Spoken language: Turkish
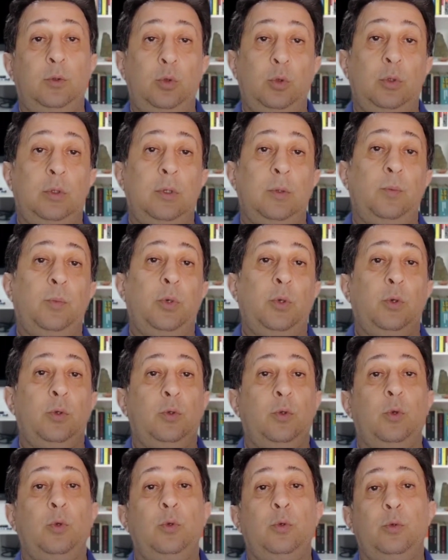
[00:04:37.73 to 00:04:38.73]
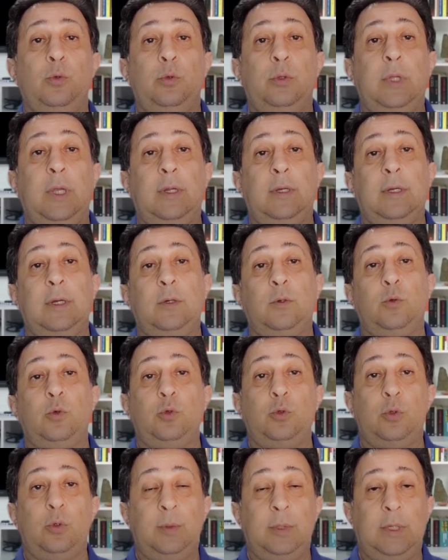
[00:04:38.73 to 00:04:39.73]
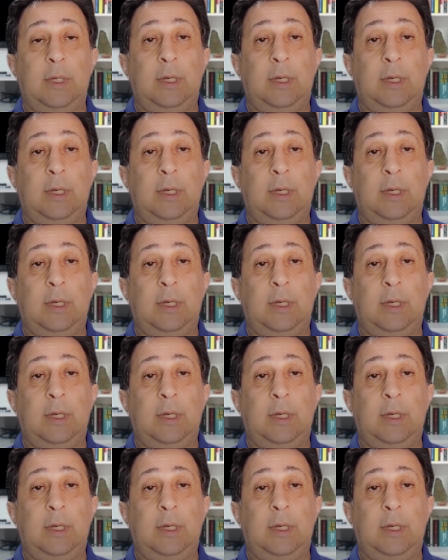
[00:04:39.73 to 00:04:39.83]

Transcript: Türk İmparatorluğunu tekrar güçlü bir